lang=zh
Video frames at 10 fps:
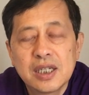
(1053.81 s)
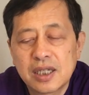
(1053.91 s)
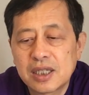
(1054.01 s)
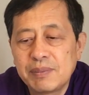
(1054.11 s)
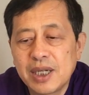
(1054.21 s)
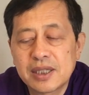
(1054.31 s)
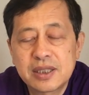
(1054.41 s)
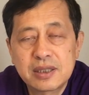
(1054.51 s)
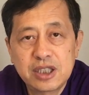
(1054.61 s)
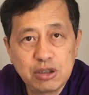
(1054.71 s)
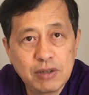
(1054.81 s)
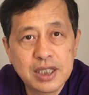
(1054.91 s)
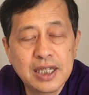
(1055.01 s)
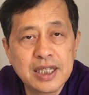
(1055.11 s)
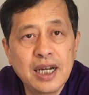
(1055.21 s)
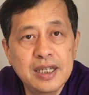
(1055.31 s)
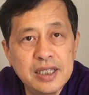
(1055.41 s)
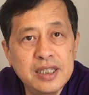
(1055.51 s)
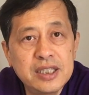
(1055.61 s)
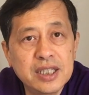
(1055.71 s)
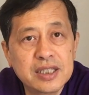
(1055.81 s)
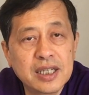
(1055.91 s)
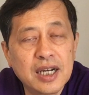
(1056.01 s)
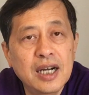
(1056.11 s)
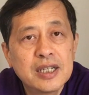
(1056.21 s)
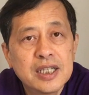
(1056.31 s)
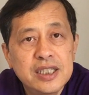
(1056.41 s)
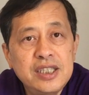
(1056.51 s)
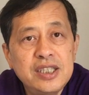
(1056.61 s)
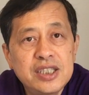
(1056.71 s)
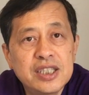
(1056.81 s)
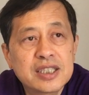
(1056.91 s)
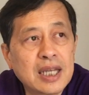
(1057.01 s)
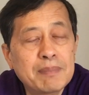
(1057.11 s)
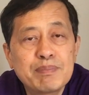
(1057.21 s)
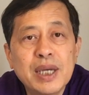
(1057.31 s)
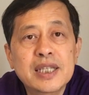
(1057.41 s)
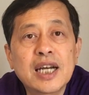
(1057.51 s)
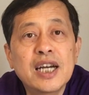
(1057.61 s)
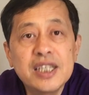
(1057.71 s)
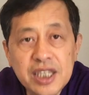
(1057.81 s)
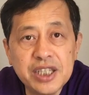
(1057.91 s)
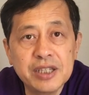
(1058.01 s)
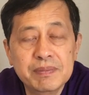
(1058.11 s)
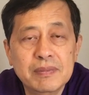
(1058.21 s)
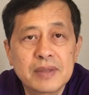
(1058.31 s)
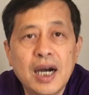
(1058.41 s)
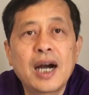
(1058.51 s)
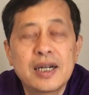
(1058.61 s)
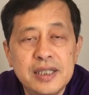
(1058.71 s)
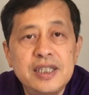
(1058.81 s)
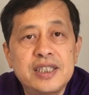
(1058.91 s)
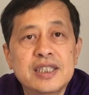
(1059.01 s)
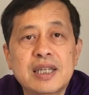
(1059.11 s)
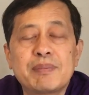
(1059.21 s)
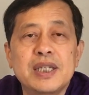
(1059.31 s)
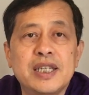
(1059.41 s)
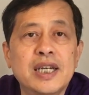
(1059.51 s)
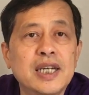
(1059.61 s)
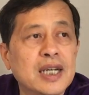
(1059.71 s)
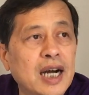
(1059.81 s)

啊，那么希望大家理解这个一级战备的意义啊，一级战备意义。